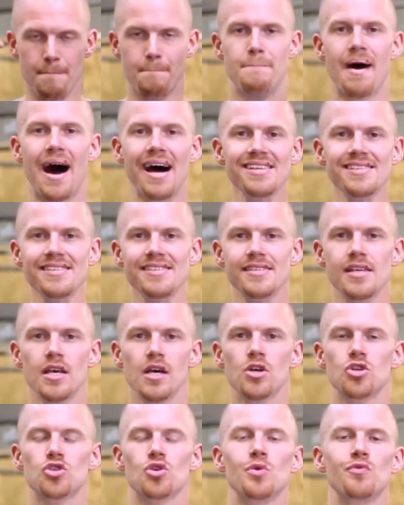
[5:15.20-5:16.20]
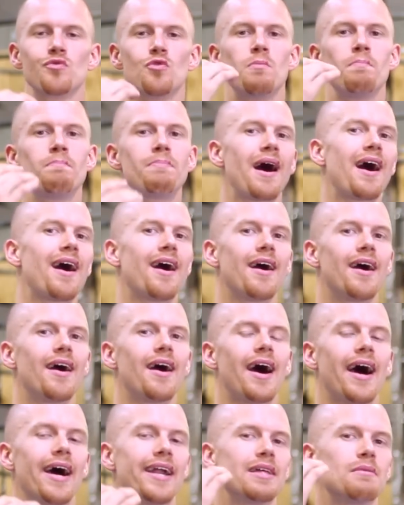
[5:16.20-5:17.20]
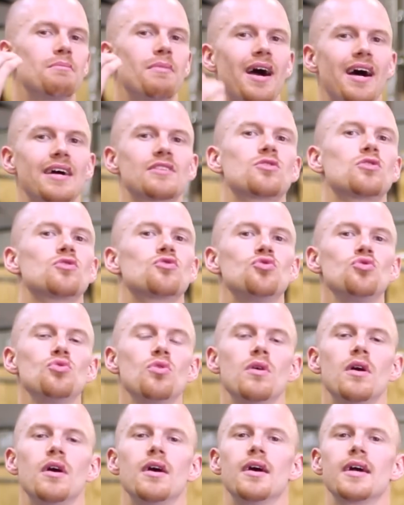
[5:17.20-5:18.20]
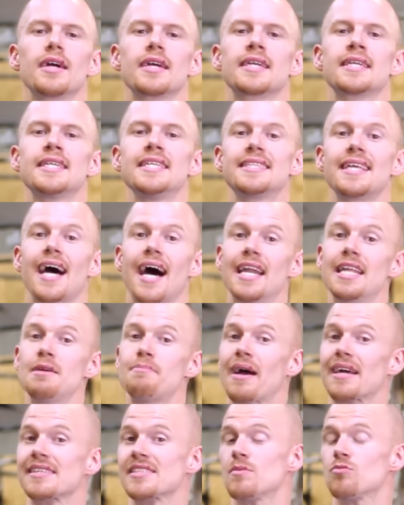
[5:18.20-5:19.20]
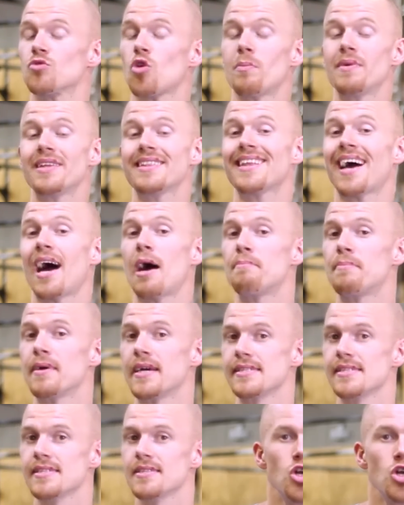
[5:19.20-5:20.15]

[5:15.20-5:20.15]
basses. Je ne veux pas aller bras tendus quitte à aller par exemple dans mes trapèzes.